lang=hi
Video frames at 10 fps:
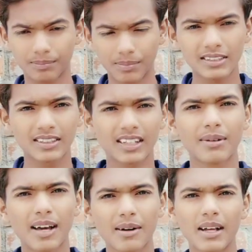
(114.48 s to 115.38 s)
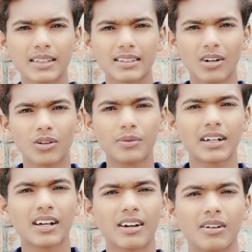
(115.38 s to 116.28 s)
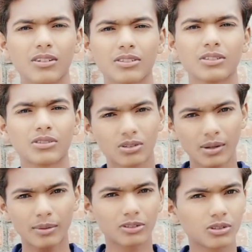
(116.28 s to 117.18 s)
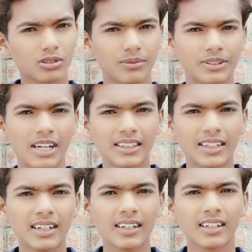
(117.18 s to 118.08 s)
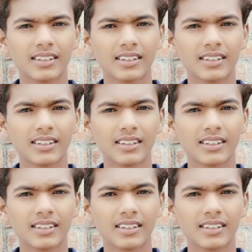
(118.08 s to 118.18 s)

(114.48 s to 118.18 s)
प्लीज़ एक बार बात कर लो मेरे घर वालों से थोड़ा बहुत कुछ समझा देना